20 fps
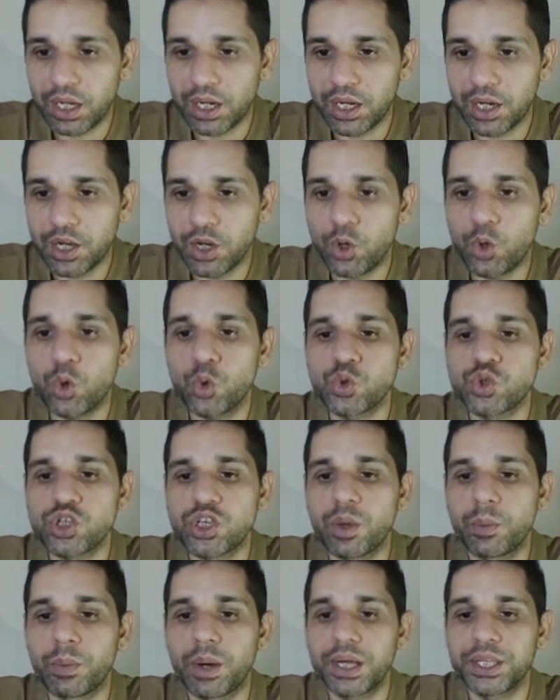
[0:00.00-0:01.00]
क्लिक करो
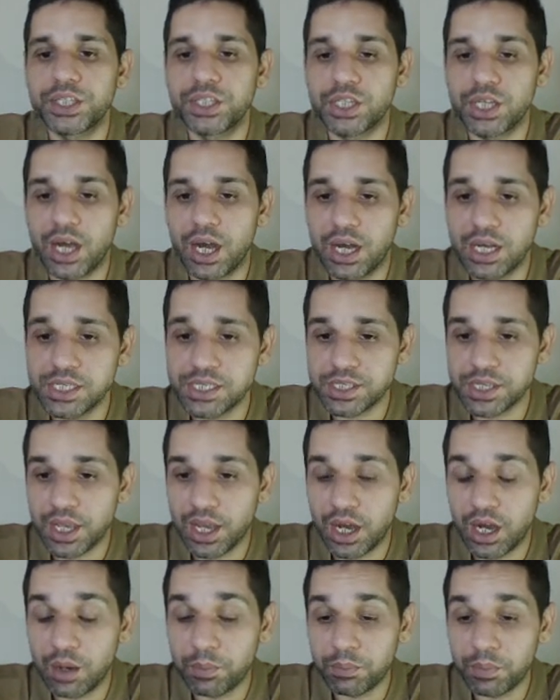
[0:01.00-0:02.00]
उसके बाद यहां से
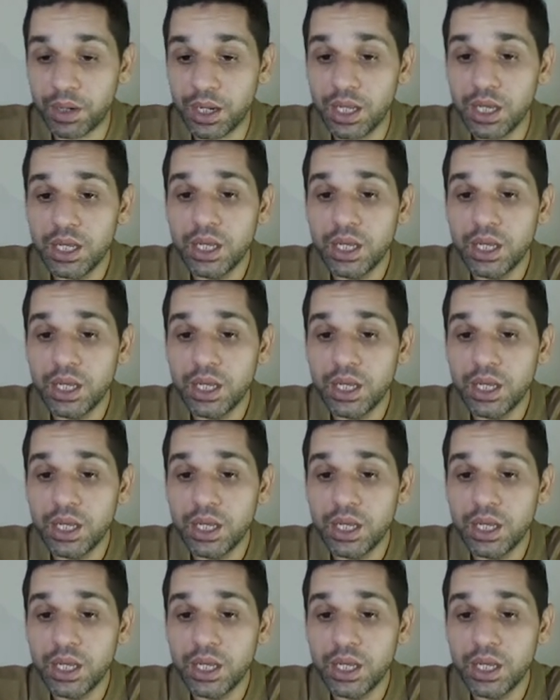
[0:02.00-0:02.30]
आपने